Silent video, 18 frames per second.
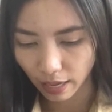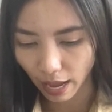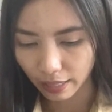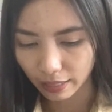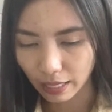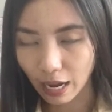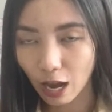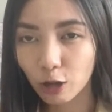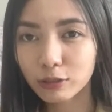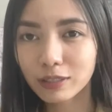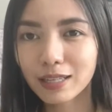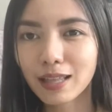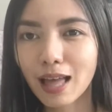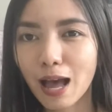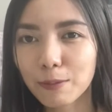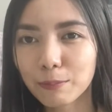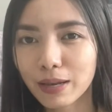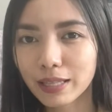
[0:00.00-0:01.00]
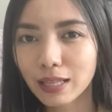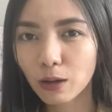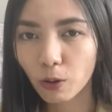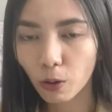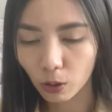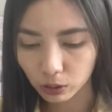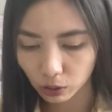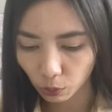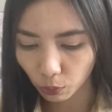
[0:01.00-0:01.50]
อันนี้เขาจะทำให้เรา
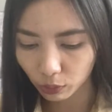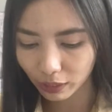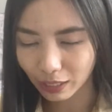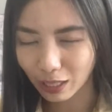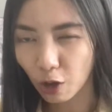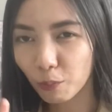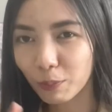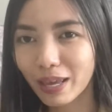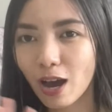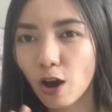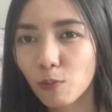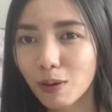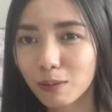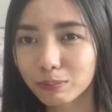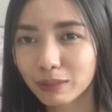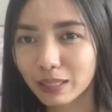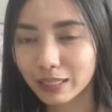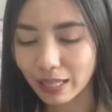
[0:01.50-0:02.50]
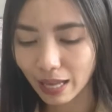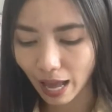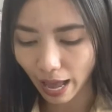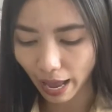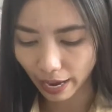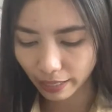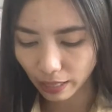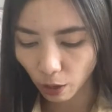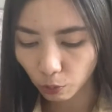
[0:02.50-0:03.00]
ออโต้แต่เราไม่เอาแบบนี้นะคะ
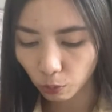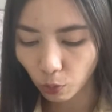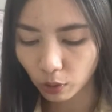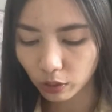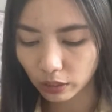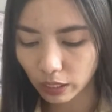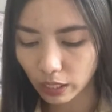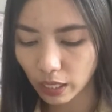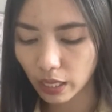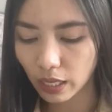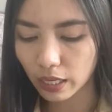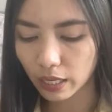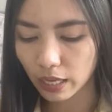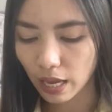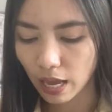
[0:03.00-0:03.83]
ให้เรากดที่